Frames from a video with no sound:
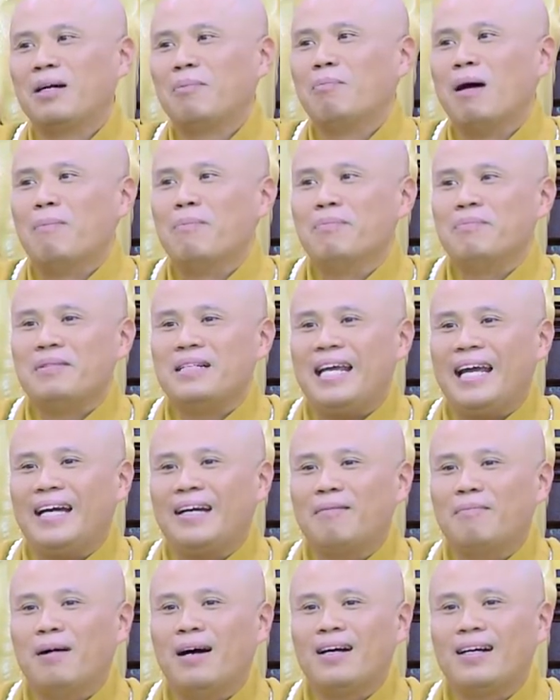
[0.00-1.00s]
Minh bấm rẹt
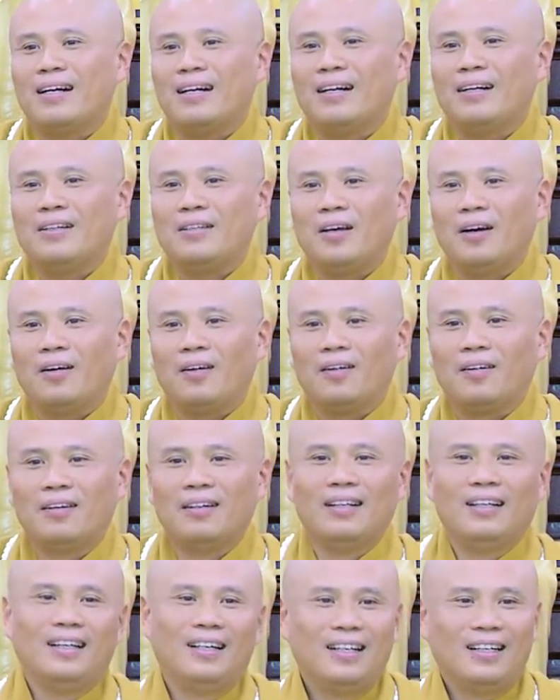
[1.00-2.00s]
mở cửa vô,
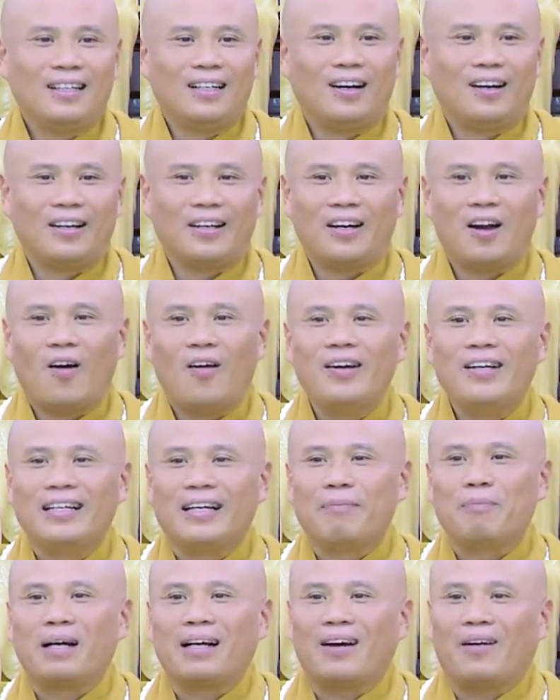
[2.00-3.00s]
rồi đổi lên
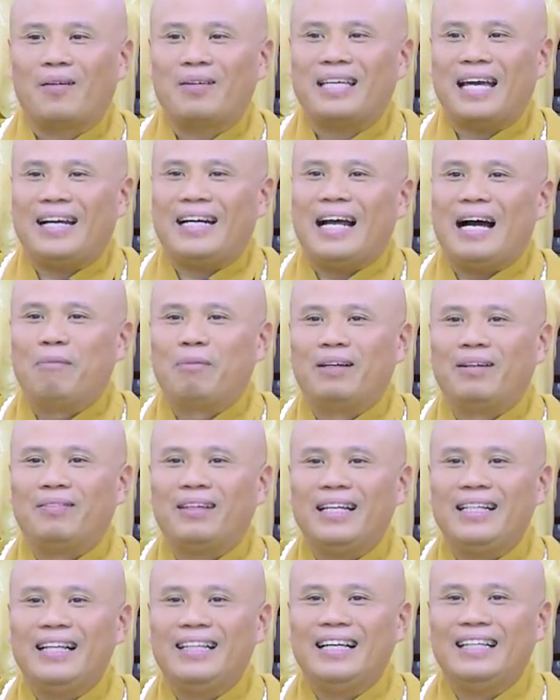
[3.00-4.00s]
cái bắt đầu chạy ra ông
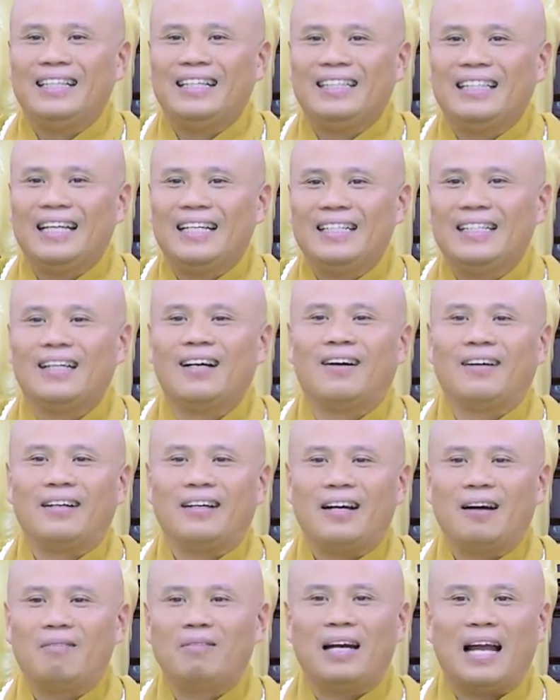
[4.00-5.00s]
kia tin rồi
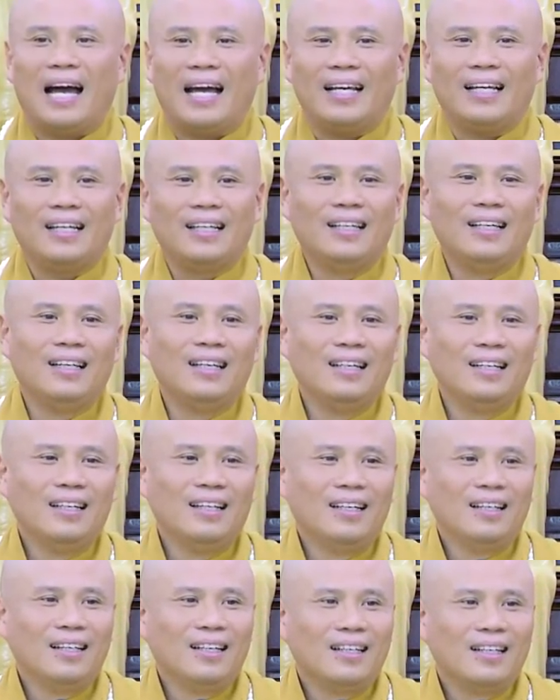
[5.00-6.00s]
đóng lại.
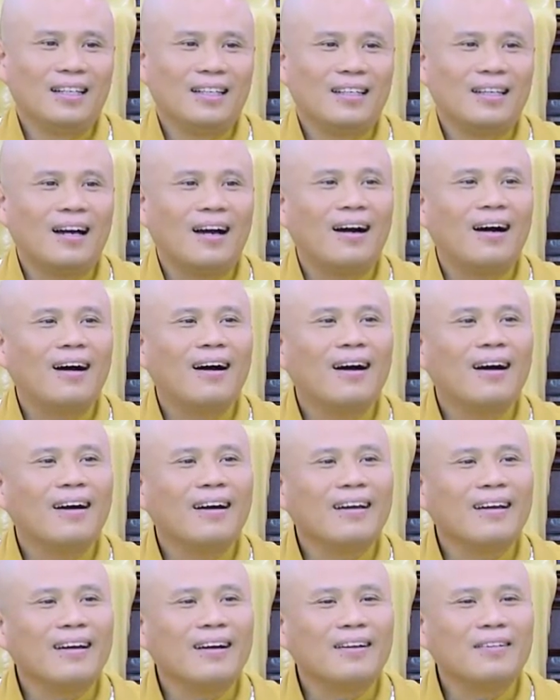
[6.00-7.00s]

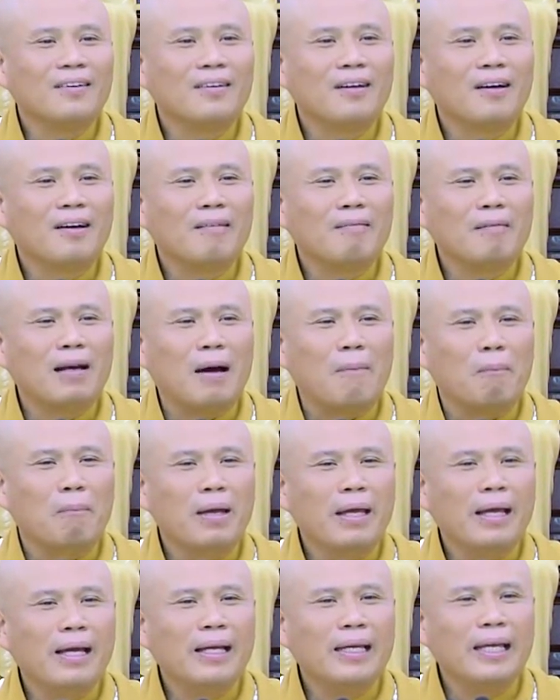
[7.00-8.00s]
Trời ơi, tôi nói ông làm
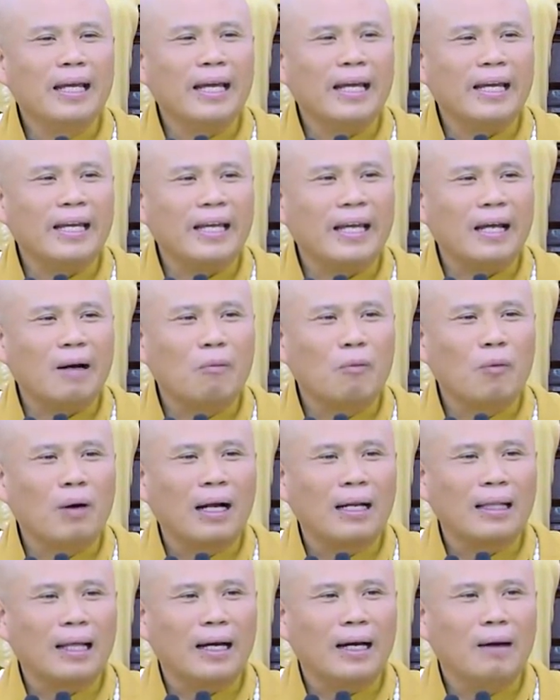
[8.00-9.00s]
biến gì vậy, ông
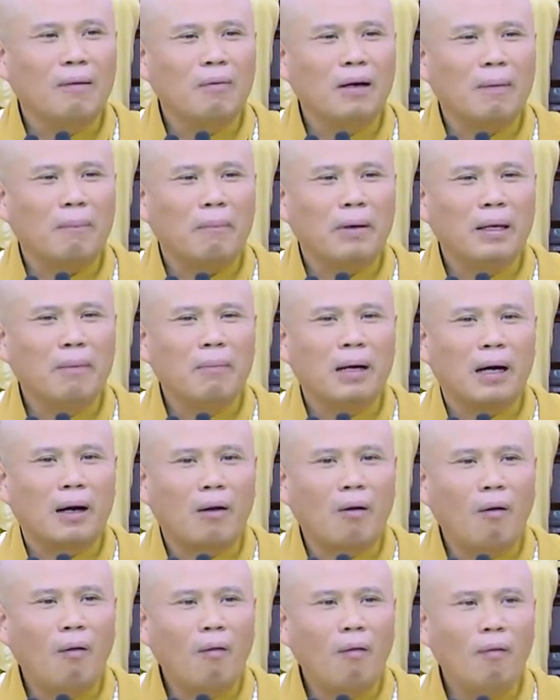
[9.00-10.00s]
Quảng Tịnh ông làm biến bà
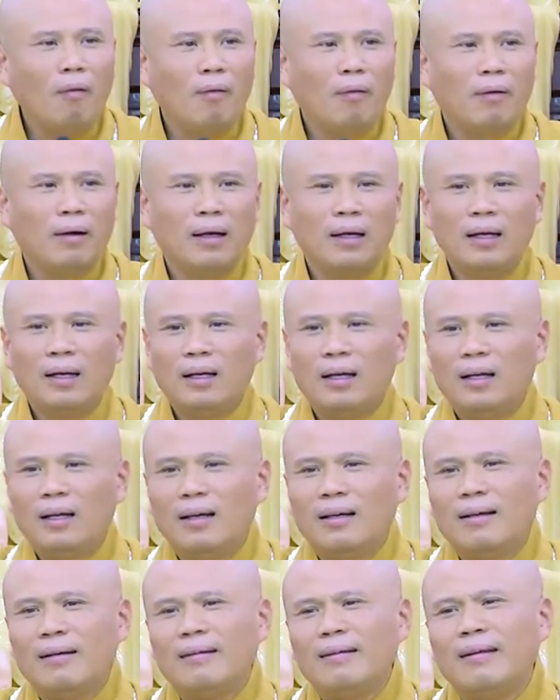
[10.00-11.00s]
cố luôn.
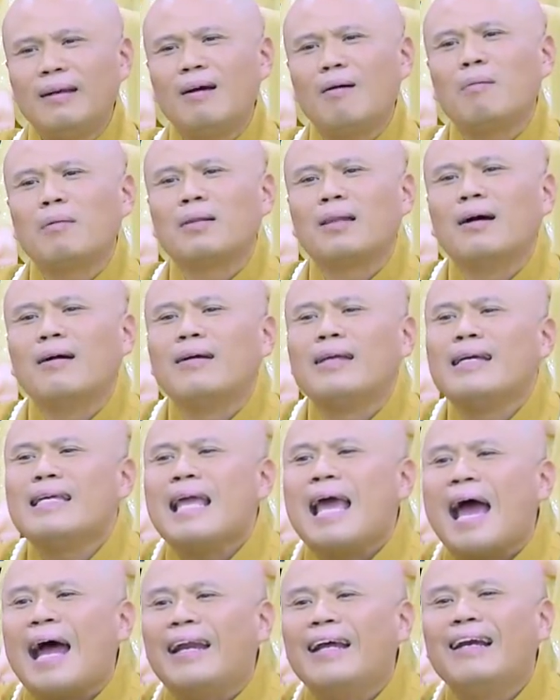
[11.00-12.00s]
Gì đâu mà từ dưới
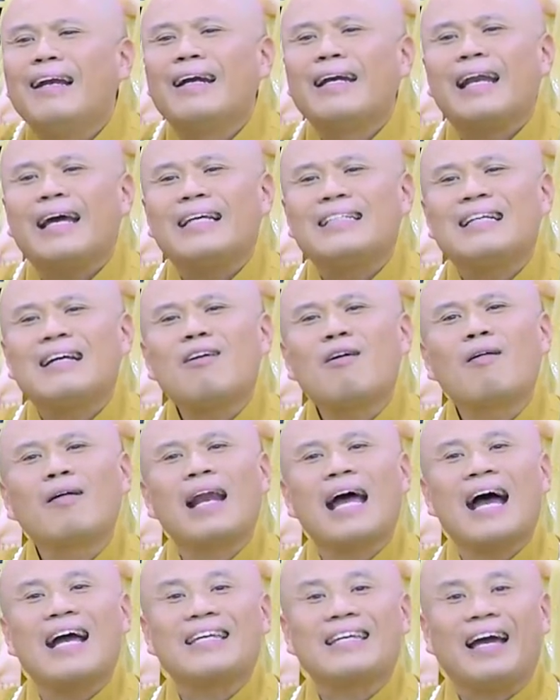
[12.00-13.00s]
nhà đi lên đây xách
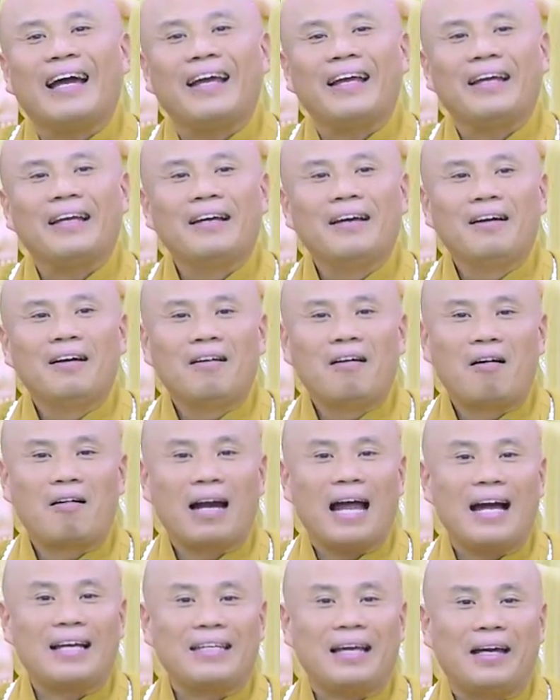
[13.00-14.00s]
Honda chạy
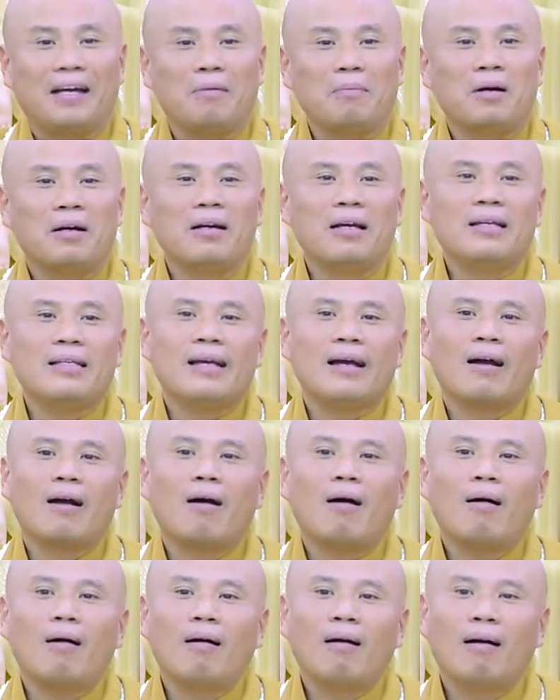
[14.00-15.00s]
có bữa đi xe
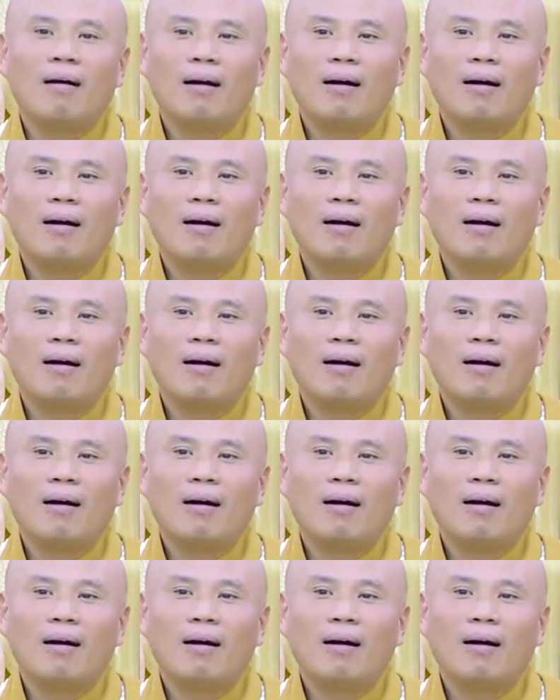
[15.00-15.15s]
con.